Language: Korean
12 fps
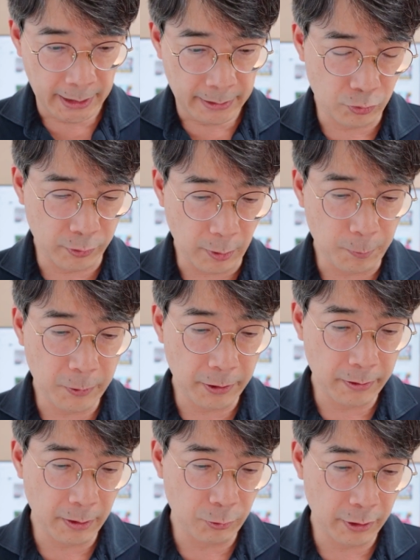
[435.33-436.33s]

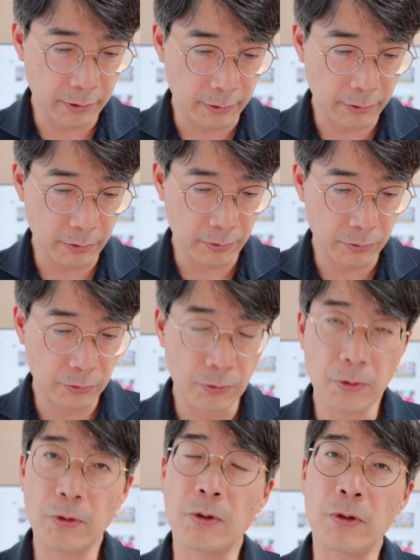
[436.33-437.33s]
두렵기 때문에 그랬던
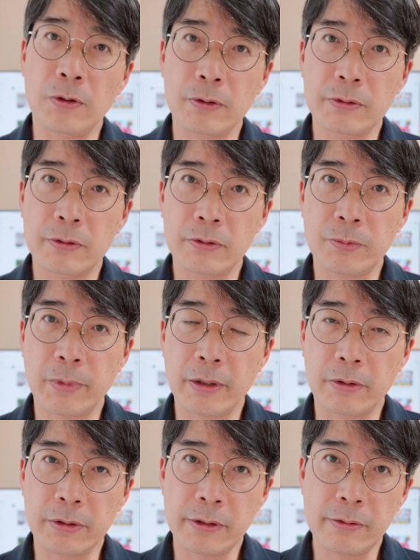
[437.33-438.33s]
거죠. 스즈메
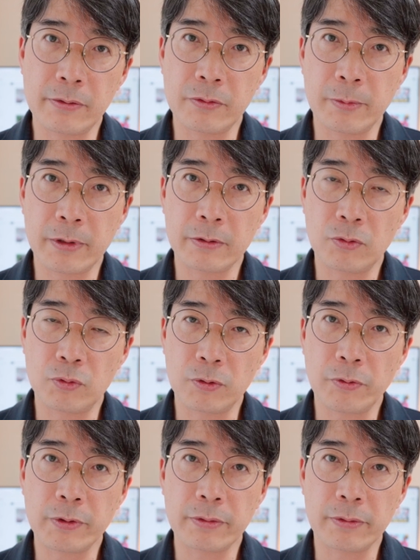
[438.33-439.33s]
어린 스즈메는
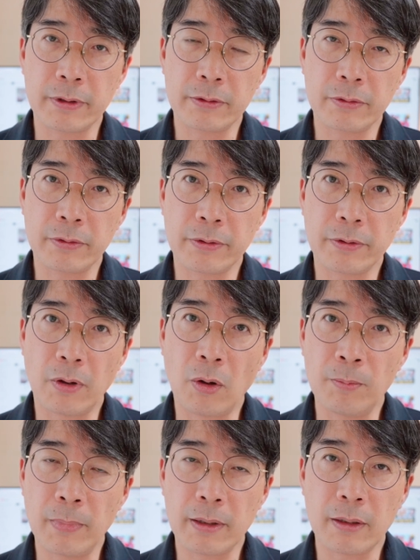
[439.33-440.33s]
두려워서 그랬던 거예요.
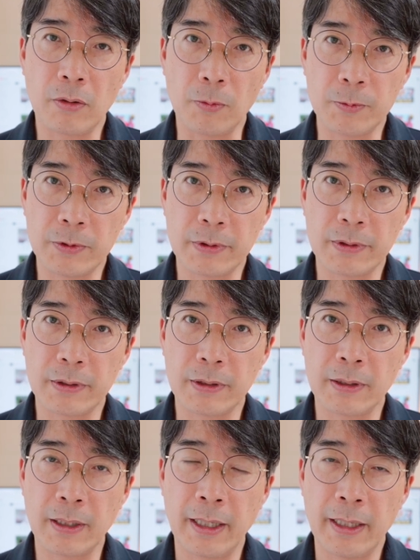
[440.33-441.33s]
엄마가
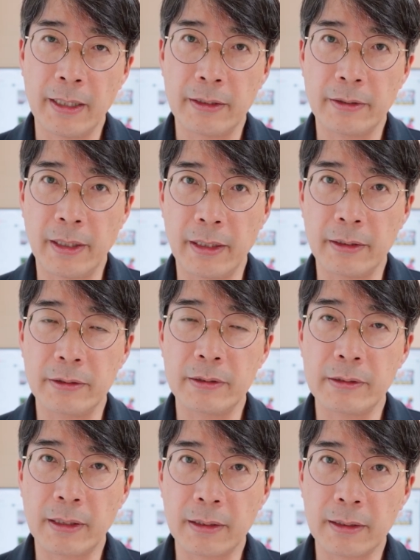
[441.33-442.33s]
없이 내일을
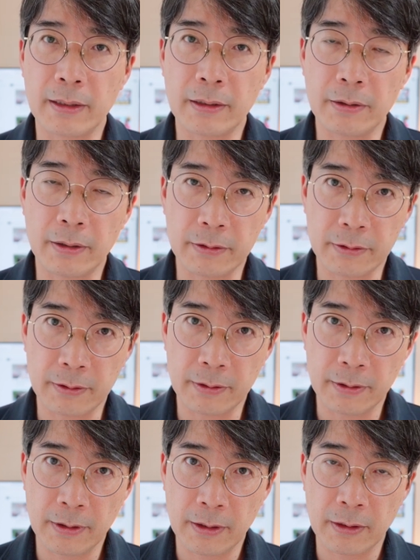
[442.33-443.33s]
살아가야 되는
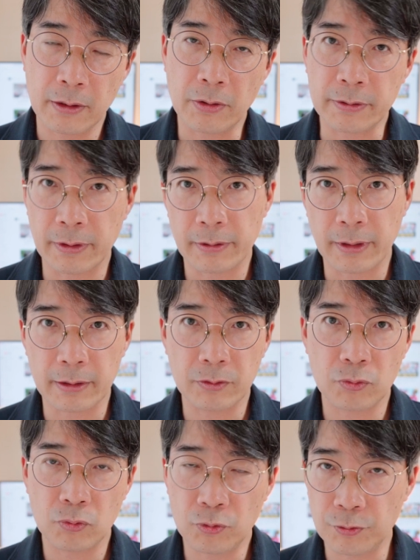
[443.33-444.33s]
것에
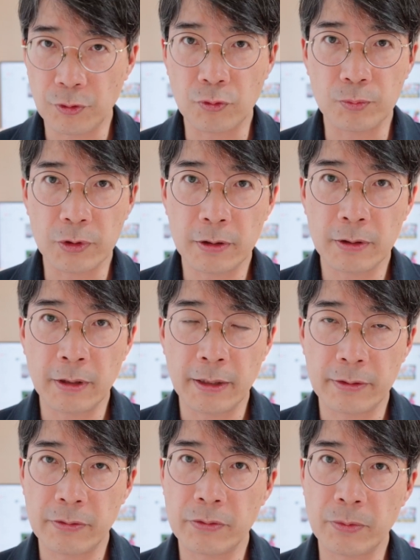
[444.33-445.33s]
대한 두려움을
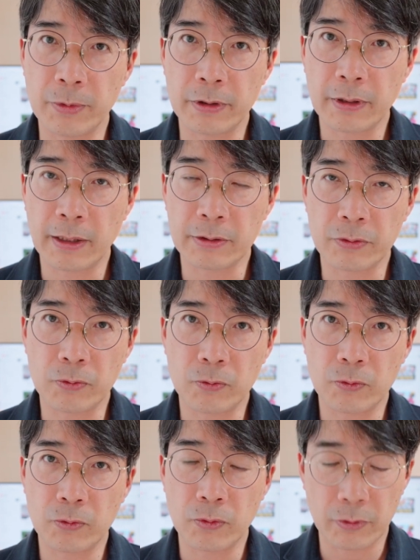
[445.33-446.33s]
스즈메는
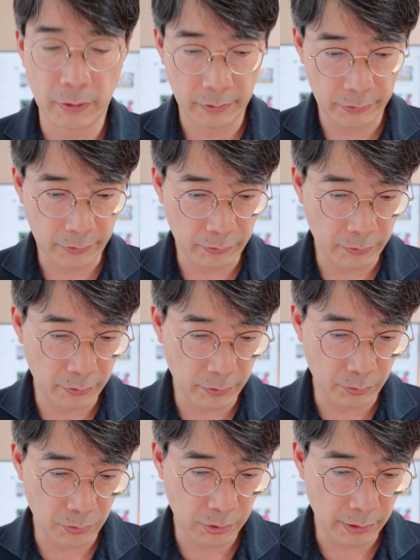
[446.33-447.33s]
가지고 있었던
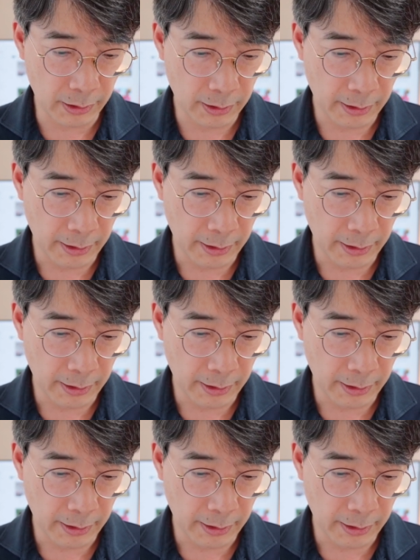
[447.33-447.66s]
겁니다.